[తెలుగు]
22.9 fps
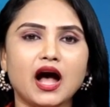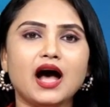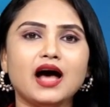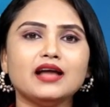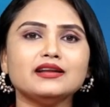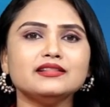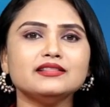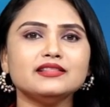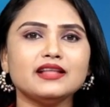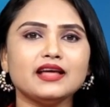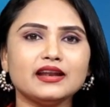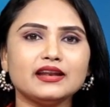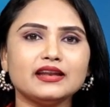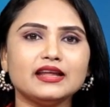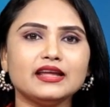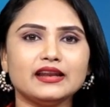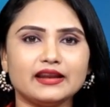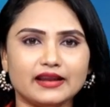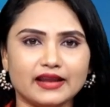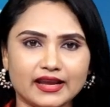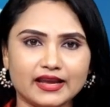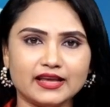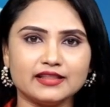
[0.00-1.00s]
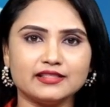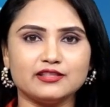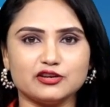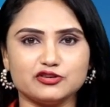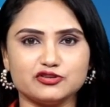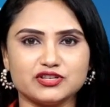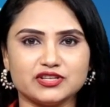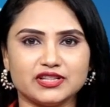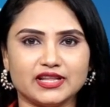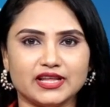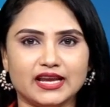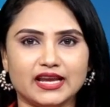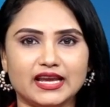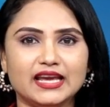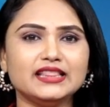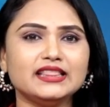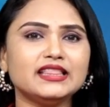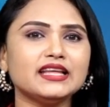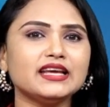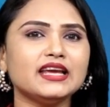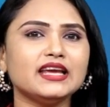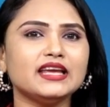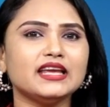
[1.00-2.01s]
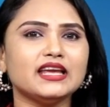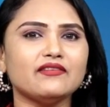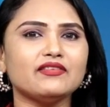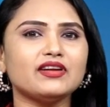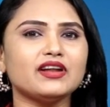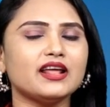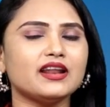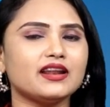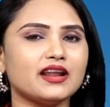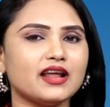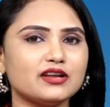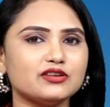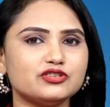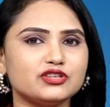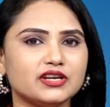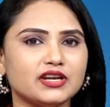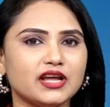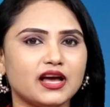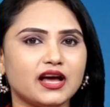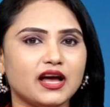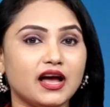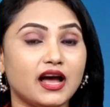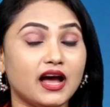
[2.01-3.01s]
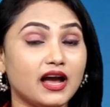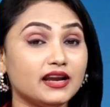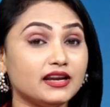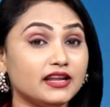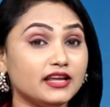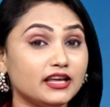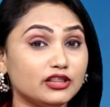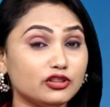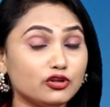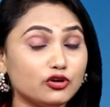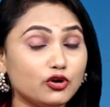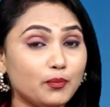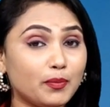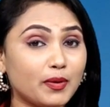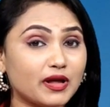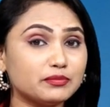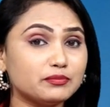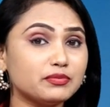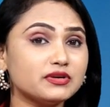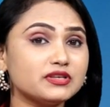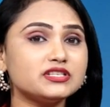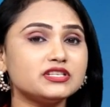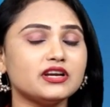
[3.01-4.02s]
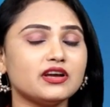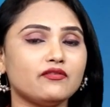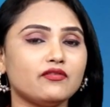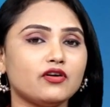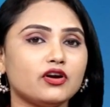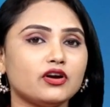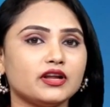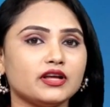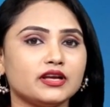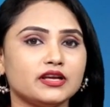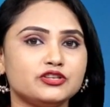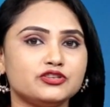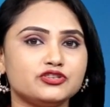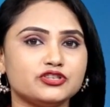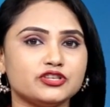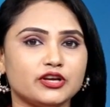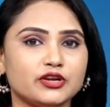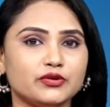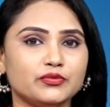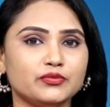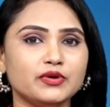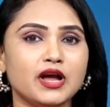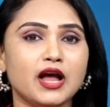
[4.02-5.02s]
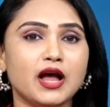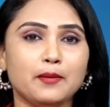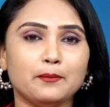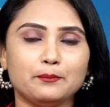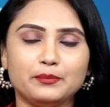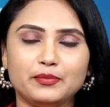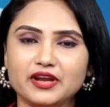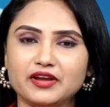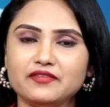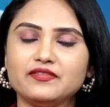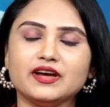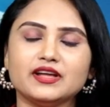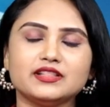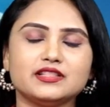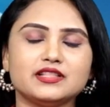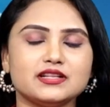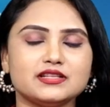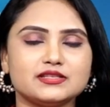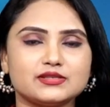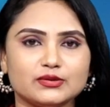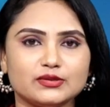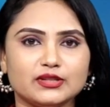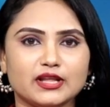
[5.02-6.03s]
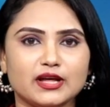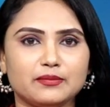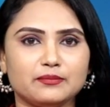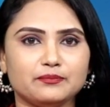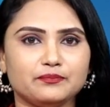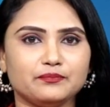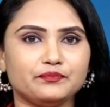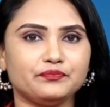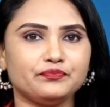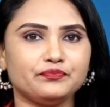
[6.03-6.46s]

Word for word: ఆనందాన్ని రేకెత్తించింది ఇంతకీ ఎవరా రాజన్న ఆయన ఎందుకు పద్మశ్రీ అవార్డు ఇచ్చారు బ్రీఫ్గా తెలుసుకుందాం